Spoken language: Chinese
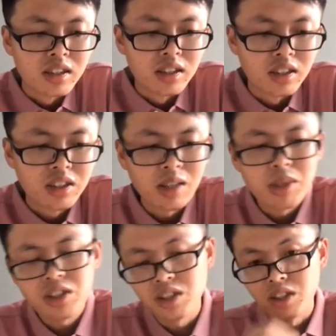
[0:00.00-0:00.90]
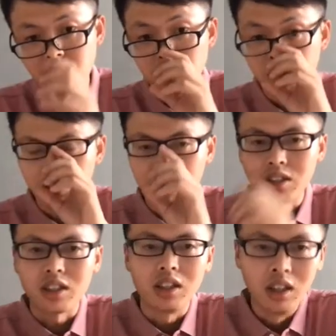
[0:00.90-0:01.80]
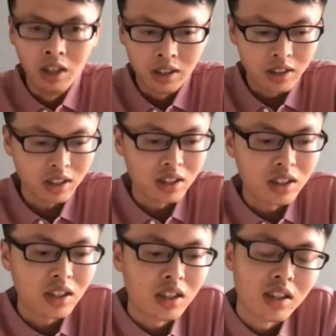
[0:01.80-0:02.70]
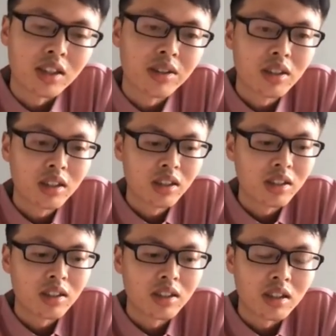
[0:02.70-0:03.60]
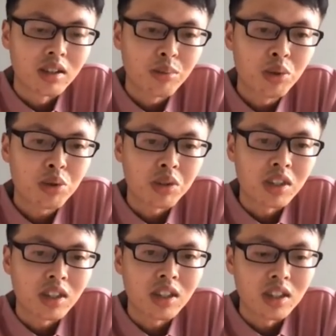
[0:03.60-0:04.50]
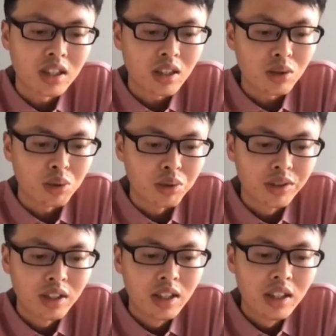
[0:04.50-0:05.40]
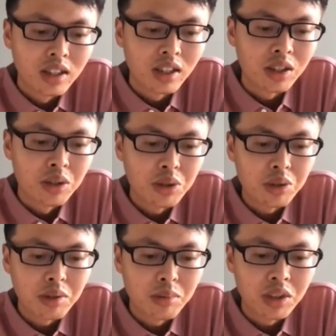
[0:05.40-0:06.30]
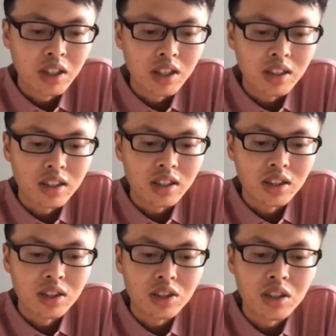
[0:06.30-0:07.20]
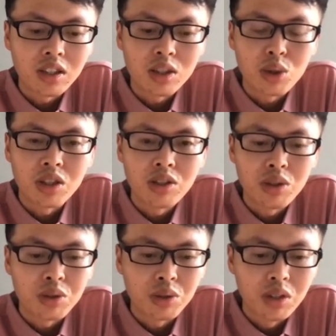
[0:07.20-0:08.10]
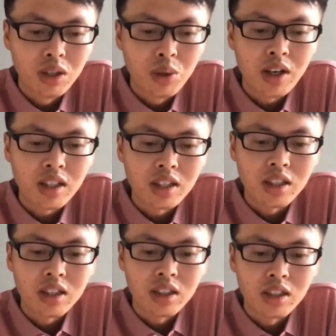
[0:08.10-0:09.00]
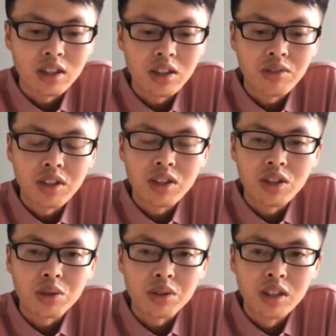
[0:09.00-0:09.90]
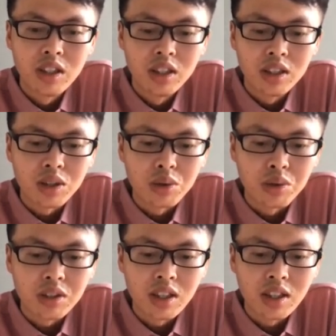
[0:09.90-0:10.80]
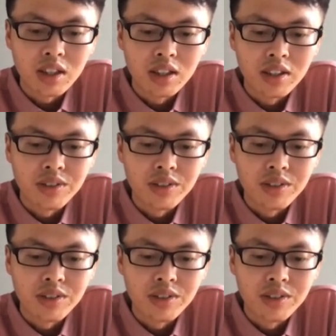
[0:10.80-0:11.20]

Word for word: 呃，下面是腾讯机飞的的一个呃部署的一个架构图。那腾讯机飞目前已经是一个全球化的一个计费系统，例如在